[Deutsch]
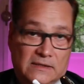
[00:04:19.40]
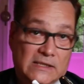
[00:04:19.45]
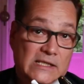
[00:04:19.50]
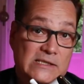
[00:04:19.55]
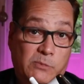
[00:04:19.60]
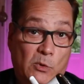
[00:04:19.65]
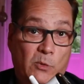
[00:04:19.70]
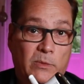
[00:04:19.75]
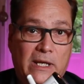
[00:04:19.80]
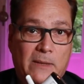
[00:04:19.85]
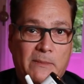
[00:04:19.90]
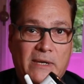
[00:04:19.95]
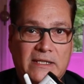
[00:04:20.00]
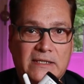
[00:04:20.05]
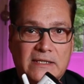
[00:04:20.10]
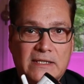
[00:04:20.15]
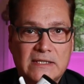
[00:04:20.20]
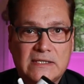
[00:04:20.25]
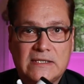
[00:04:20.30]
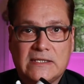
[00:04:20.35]
Das Problem
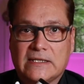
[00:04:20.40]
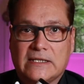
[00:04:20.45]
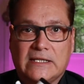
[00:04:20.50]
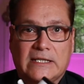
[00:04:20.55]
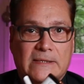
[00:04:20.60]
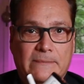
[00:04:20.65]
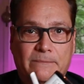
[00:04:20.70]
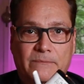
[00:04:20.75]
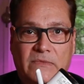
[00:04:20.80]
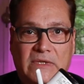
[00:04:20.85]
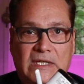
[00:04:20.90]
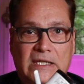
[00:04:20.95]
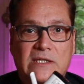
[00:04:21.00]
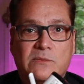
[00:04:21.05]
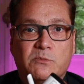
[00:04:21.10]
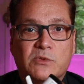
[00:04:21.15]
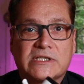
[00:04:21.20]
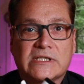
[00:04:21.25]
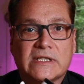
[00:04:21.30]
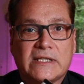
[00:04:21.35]
hatte ich. Ähm, ich
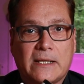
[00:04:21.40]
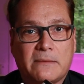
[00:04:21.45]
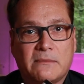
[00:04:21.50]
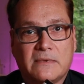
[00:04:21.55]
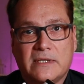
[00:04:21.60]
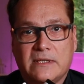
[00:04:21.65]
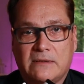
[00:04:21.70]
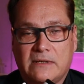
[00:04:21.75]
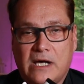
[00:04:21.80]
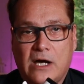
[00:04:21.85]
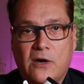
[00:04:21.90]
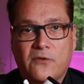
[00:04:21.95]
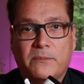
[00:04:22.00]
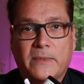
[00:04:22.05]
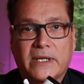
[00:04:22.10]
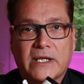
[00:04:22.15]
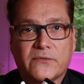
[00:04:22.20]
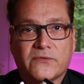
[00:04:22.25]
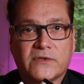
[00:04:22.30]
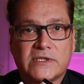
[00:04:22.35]
musste dann auf
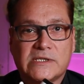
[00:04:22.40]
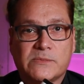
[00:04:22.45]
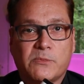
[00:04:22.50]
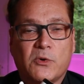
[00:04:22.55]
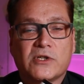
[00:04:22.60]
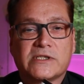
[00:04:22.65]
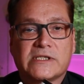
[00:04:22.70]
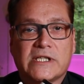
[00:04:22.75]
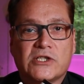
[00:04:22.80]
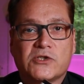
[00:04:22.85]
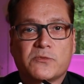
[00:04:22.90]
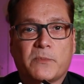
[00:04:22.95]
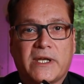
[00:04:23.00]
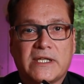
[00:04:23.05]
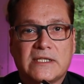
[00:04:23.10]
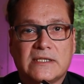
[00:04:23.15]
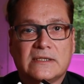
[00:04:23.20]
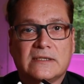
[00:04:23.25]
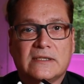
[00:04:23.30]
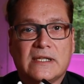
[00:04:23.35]
meiner Fritzbox
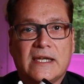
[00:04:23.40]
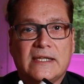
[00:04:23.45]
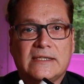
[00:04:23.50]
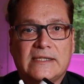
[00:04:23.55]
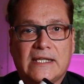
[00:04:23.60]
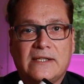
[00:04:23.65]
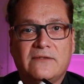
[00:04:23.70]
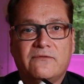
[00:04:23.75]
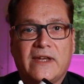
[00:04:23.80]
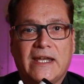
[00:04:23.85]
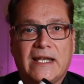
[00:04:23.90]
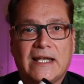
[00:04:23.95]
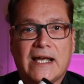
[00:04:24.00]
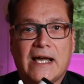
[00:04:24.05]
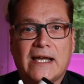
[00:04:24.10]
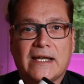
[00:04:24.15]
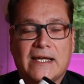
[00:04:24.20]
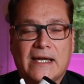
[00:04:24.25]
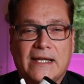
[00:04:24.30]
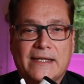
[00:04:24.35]
entsprechend den
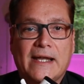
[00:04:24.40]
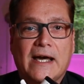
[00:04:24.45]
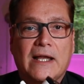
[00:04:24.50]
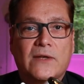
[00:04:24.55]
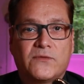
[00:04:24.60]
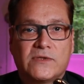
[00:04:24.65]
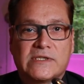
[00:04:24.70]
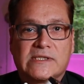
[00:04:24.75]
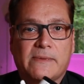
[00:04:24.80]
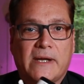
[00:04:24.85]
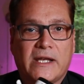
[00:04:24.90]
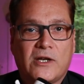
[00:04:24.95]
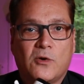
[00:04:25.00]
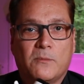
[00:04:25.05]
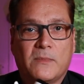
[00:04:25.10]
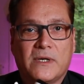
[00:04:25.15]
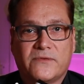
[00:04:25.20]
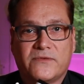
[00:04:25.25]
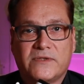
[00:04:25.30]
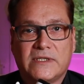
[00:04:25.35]
WLAN-Kanal für
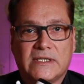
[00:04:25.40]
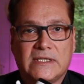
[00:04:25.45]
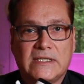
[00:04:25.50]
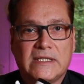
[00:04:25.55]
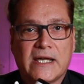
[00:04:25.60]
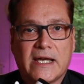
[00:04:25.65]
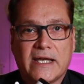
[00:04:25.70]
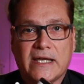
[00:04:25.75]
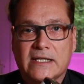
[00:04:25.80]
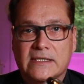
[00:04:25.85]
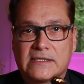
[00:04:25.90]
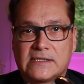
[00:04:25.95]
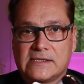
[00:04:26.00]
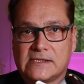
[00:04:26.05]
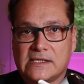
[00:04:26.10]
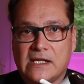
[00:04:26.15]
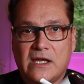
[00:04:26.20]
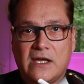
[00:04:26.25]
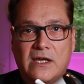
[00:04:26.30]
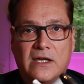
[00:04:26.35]
2,4
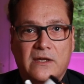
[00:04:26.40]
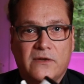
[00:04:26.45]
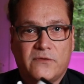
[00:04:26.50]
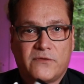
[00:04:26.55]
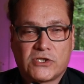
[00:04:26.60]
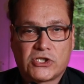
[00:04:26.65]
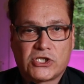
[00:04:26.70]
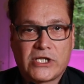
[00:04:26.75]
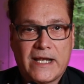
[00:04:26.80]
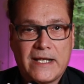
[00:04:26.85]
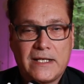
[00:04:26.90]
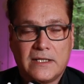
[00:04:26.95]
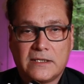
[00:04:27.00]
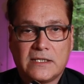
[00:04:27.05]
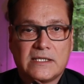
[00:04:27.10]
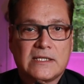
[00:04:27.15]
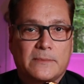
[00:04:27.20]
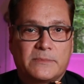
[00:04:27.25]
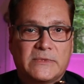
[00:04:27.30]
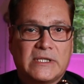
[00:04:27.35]
GHz verstellen.
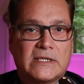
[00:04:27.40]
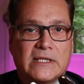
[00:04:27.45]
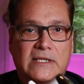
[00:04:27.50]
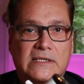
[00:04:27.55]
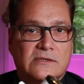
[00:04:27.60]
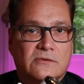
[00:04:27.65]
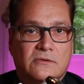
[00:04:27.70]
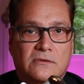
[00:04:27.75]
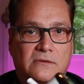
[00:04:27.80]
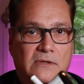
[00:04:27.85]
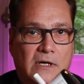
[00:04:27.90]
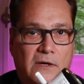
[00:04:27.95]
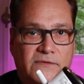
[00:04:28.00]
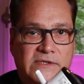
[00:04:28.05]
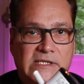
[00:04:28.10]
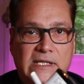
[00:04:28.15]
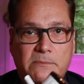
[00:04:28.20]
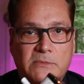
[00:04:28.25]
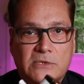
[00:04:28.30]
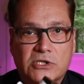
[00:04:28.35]
Ich habe den dann so auf
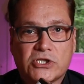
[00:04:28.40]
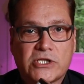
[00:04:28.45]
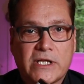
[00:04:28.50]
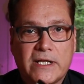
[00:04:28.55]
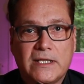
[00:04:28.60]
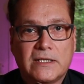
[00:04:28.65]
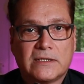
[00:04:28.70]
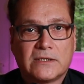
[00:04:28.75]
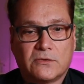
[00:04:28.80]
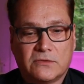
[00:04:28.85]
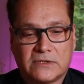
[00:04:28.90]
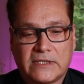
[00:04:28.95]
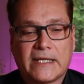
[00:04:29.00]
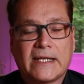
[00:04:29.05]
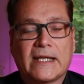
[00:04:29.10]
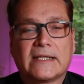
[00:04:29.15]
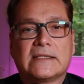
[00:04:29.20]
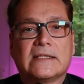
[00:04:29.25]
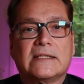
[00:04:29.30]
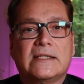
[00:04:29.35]
7 gestellt und
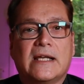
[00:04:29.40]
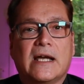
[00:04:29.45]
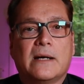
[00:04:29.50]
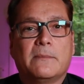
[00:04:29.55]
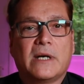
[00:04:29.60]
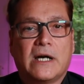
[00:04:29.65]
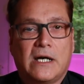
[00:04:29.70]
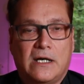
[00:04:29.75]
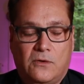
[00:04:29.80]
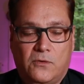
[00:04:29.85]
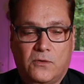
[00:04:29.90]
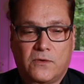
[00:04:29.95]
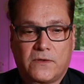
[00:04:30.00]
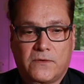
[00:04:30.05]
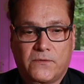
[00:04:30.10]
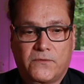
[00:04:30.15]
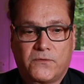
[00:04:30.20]
dann hat er die Kamera auch